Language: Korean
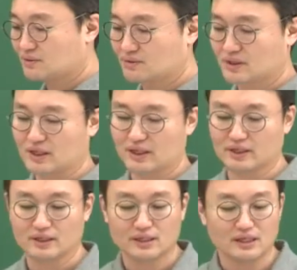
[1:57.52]
오케이.
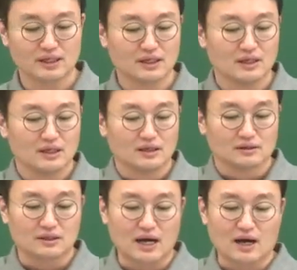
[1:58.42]

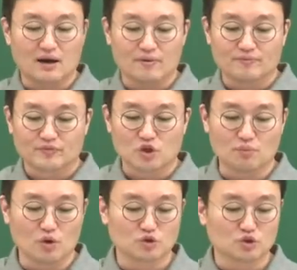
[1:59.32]
그 다음
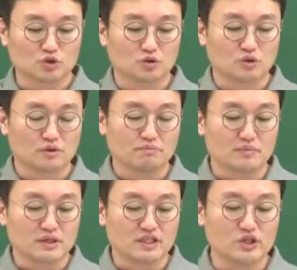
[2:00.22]
전봉주
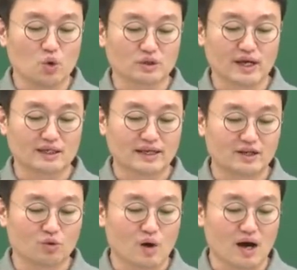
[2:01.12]
이용태가
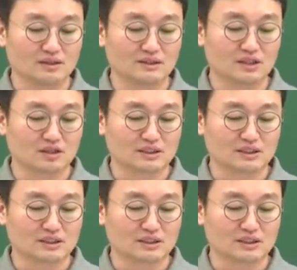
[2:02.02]
내려와 의거